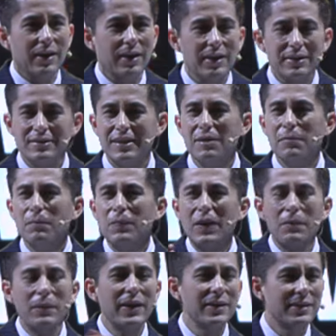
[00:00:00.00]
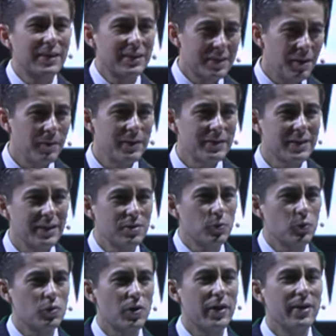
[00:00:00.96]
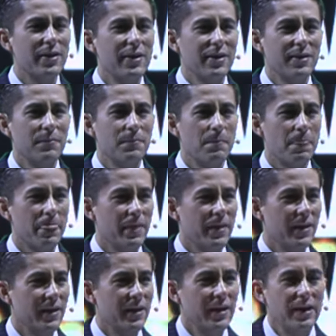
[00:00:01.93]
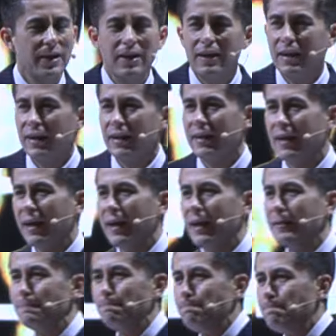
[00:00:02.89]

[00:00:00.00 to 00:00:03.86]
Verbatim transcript: simplemente sabes qué sucede, que